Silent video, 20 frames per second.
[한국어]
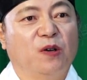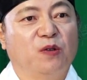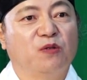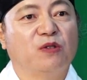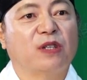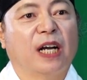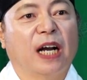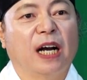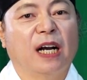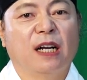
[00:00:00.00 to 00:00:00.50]

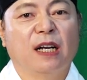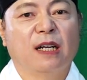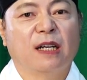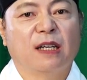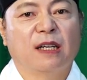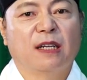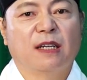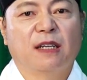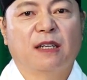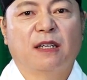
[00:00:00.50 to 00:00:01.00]

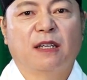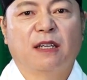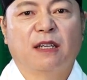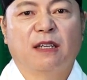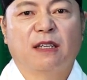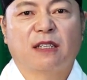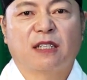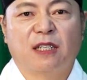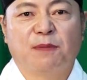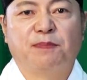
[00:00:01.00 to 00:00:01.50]
우리가
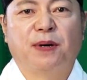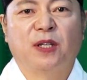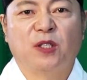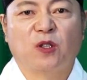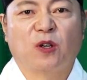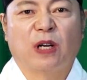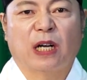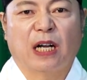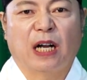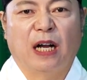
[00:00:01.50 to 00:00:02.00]
급한
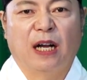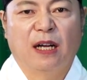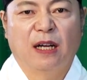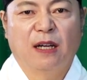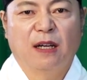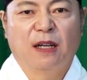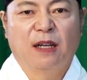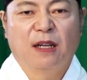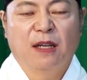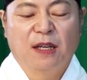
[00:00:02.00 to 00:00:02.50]
전화가.
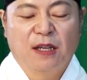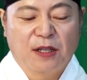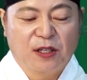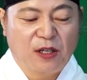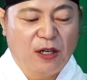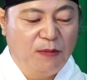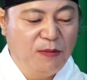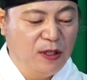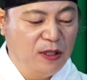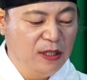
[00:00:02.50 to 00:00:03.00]

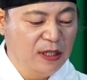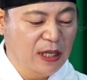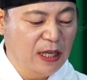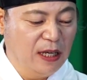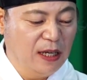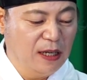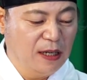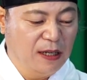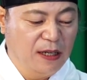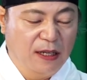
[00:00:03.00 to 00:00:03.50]
그러면
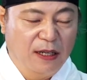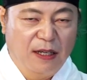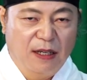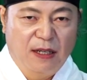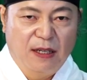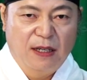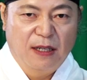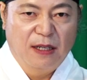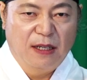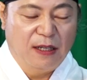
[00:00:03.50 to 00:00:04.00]
이렇게
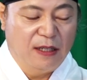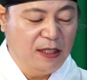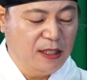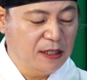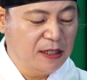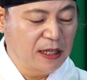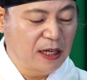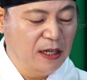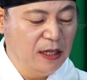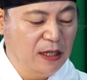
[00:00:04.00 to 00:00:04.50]

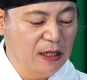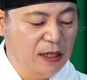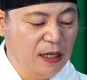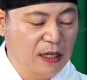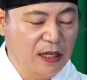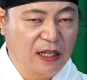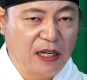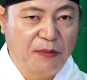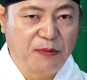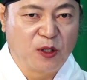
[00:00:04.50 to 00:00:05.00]

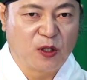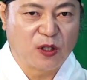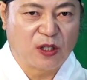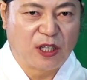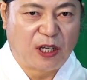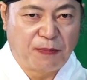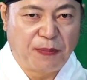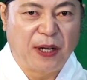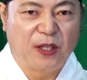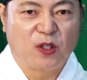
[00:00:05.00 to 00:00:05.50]
식사를 하면서
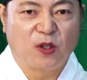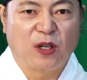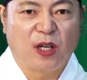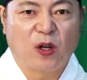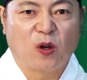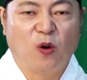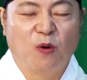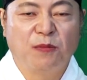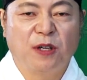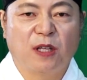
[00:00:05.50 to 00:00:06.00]
급한
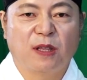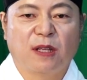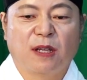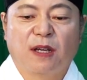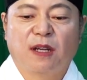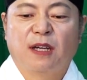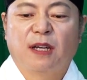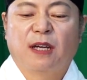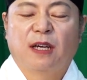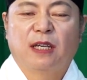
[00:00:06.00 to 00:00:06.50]
전화가
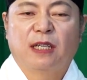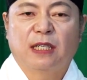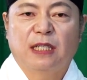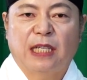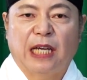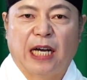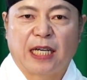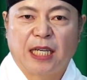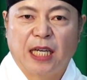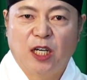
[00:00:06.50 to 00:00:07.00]
오면
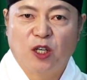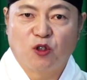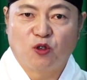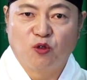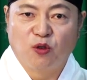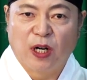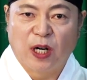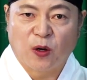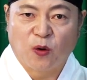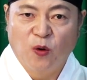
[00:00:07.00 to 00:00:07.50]
양해를
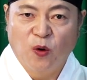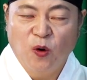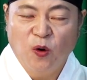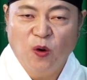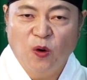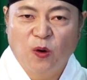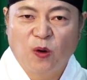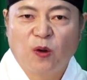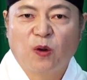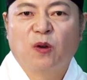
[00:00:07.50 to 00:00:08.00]

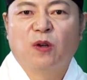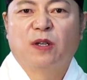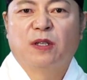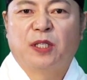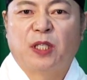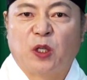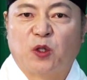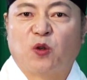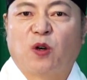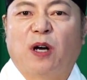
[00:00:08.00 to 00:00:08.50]
구하고
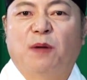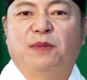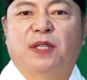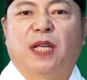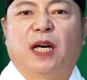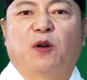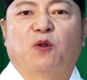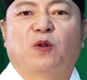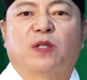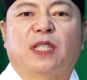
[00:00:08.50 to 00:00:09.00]

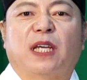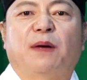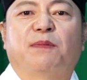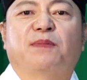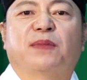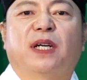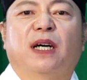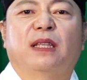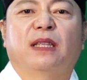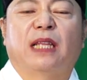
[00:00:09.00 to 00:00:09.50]
죄송합니다 하고
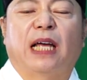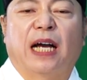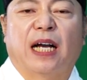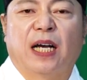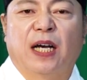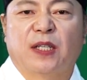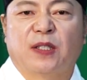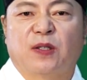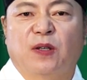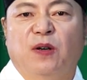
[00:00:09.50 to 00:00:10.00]
잠깐
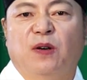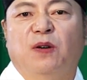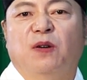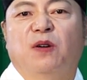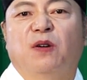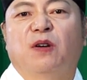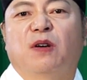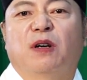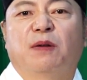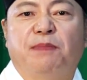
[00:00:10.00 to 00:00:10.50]

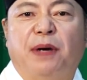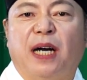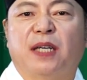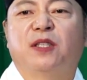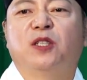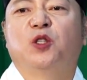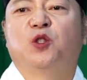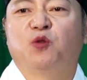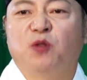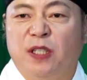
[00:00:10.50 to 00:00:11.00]
나가서
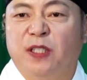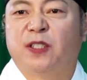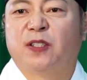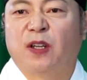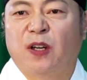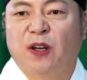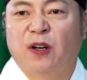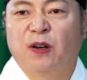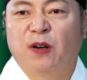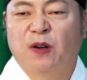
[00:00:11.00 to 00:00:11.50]
받을 수
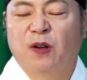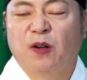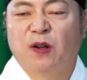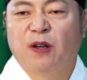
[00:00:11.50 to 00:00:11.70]
있어요.